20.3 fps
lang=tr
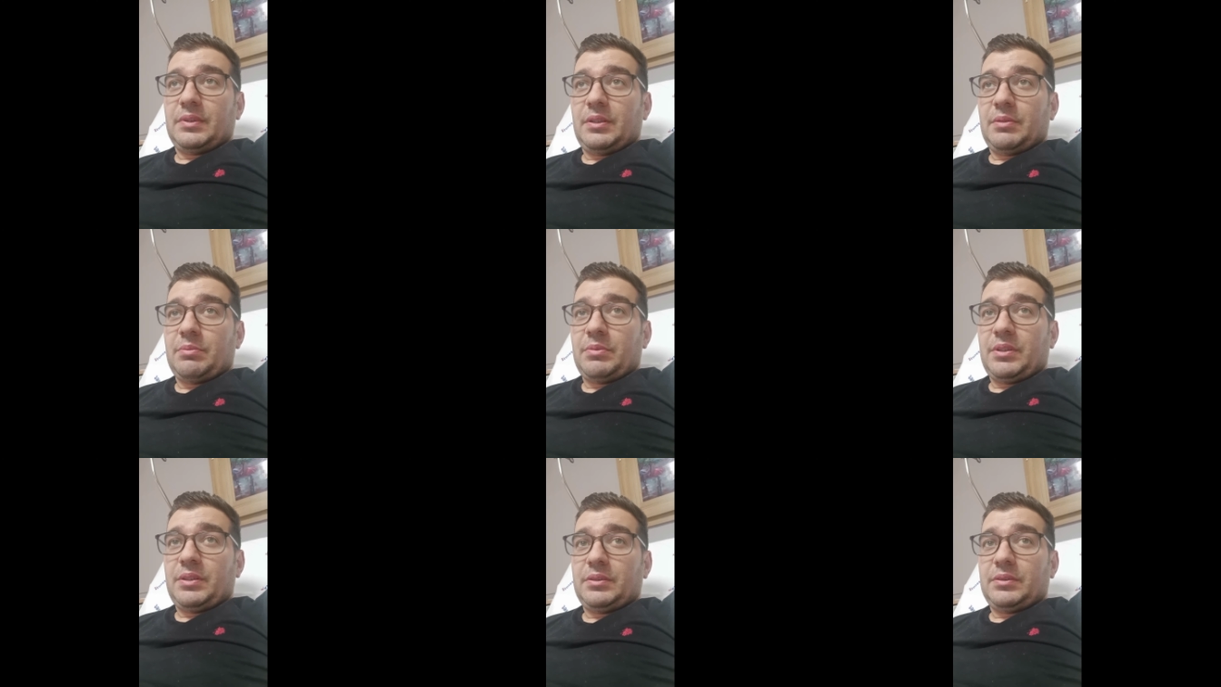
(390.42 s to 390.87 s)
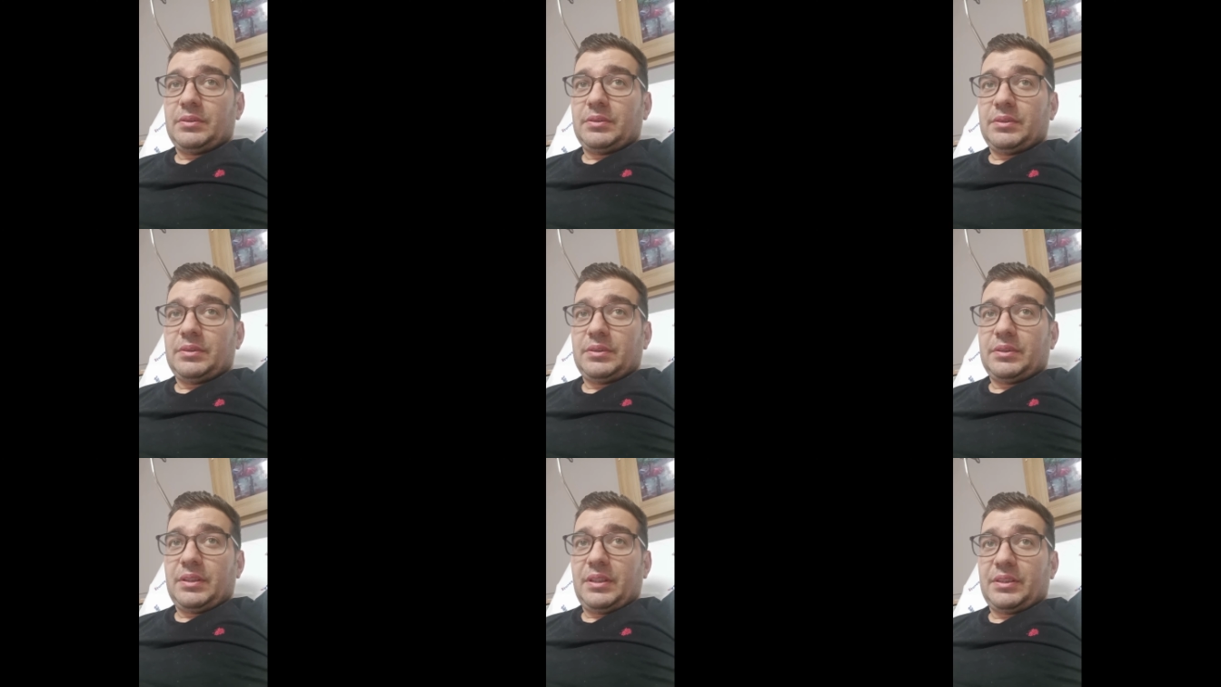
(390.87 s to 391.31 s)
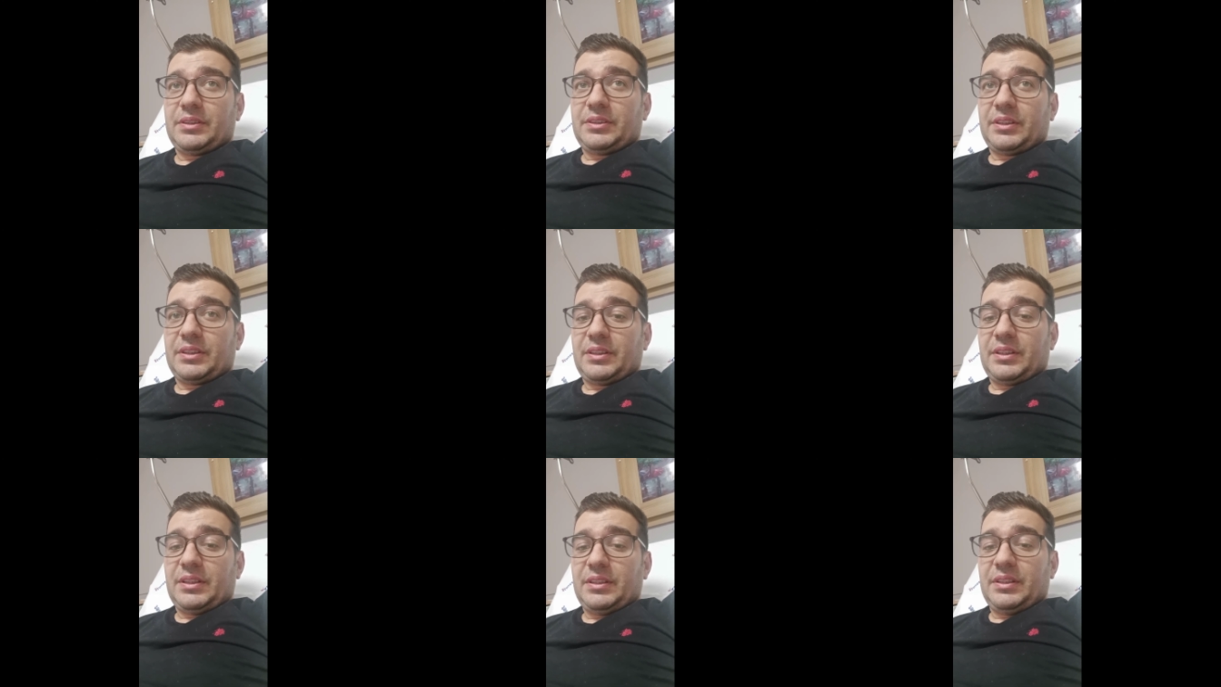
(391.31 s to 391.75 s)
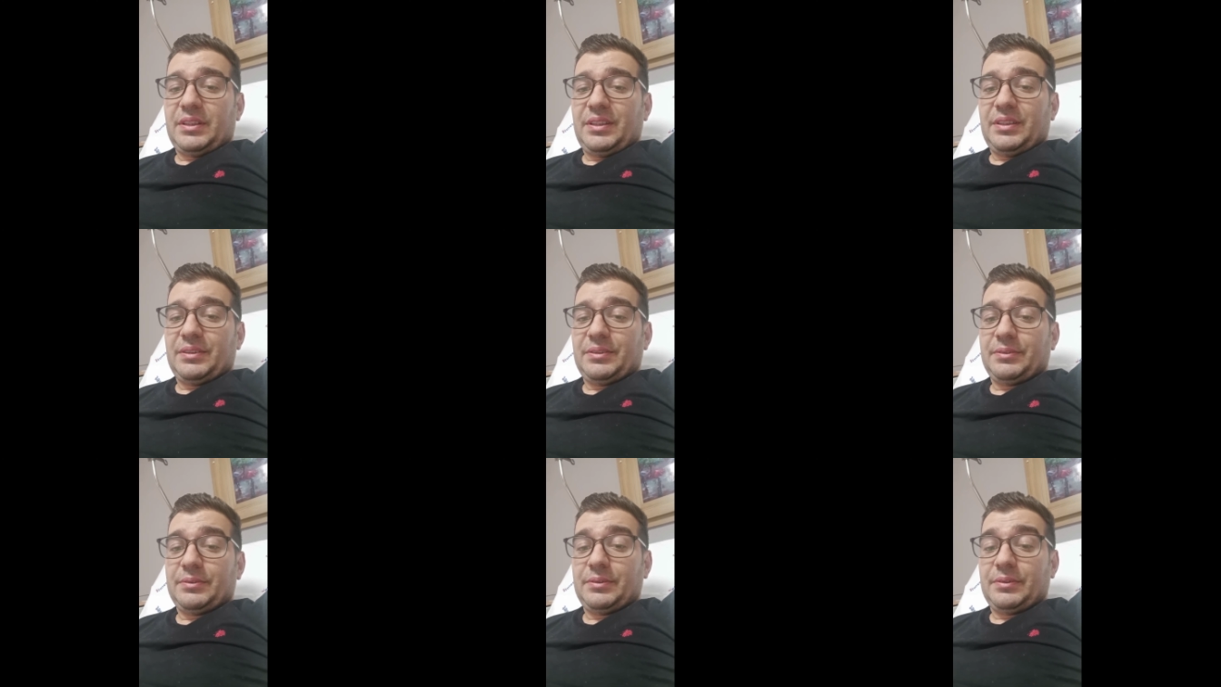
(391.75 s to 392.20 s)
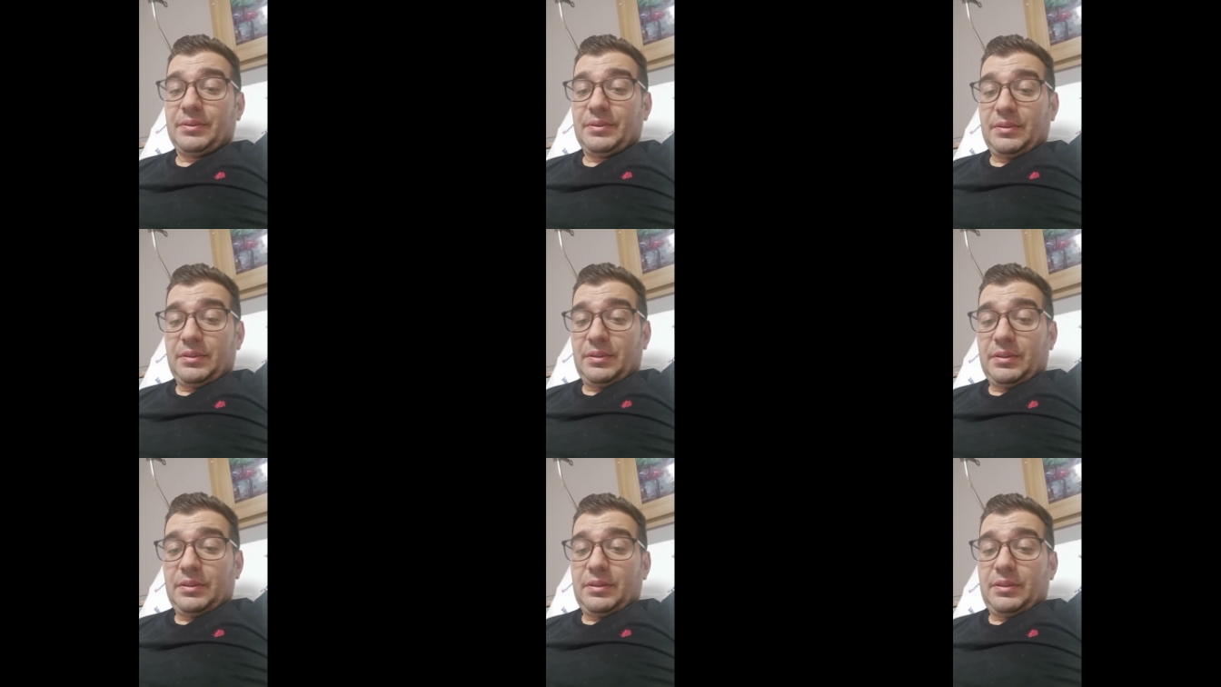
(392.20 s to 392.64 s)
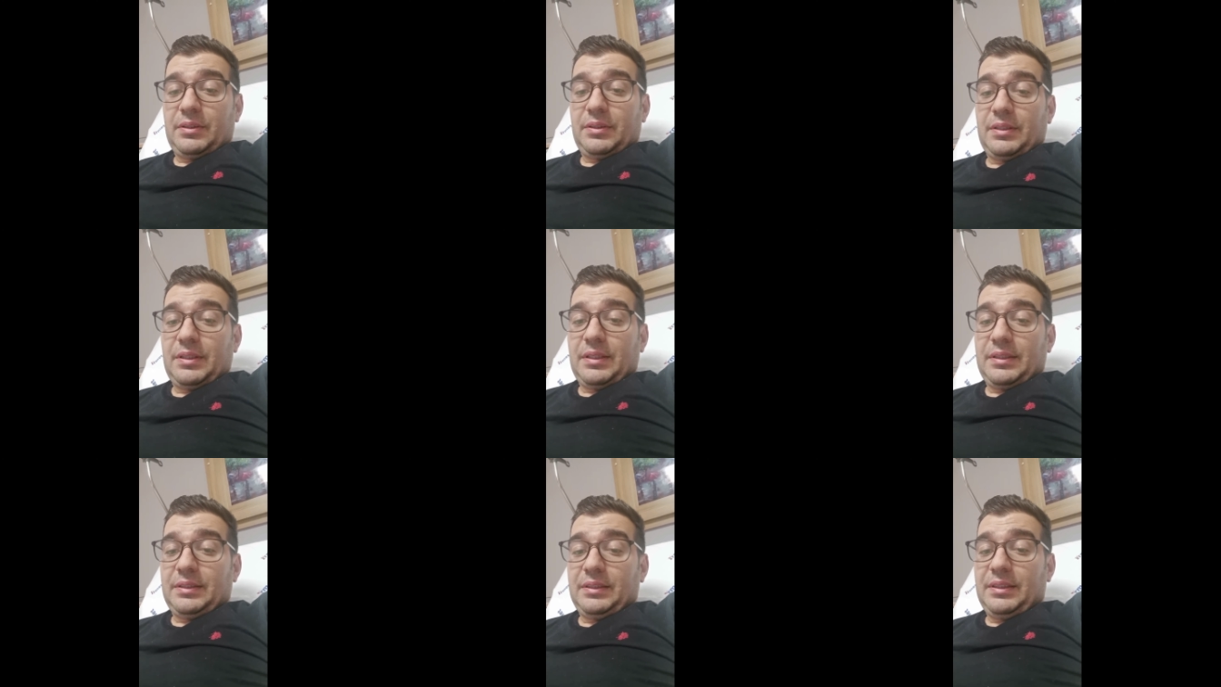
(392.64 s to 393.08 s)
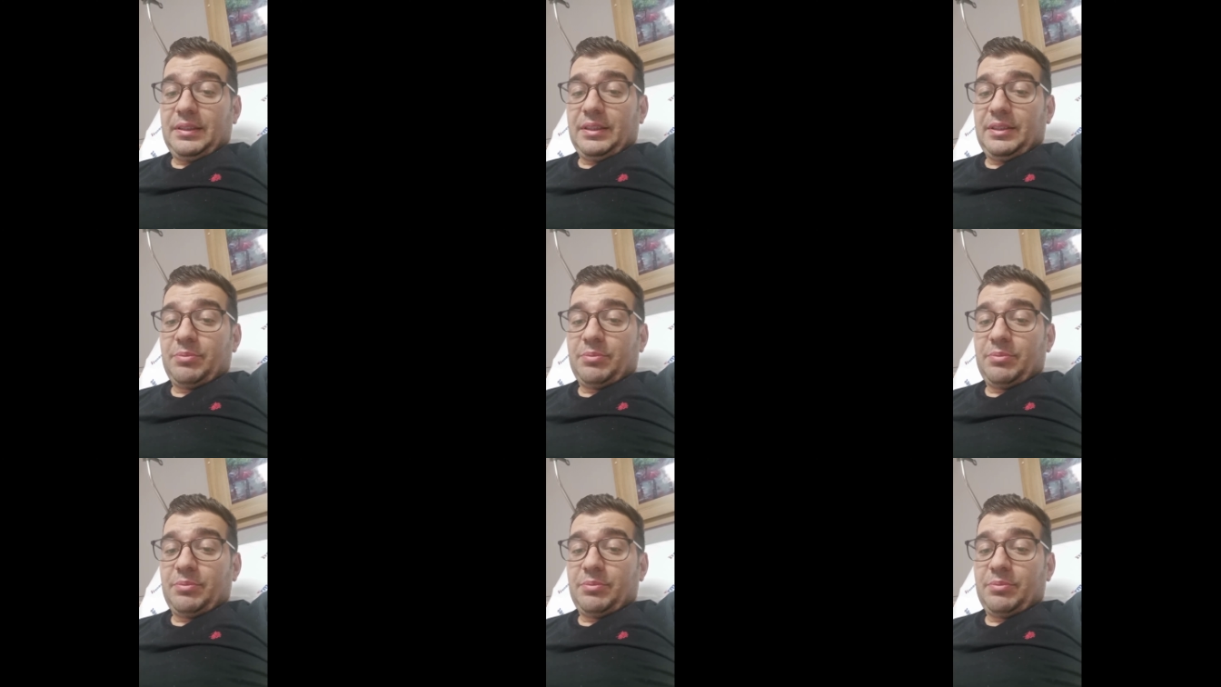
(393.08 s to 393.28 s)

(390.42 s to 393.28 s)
Ama e, gerçekten de yani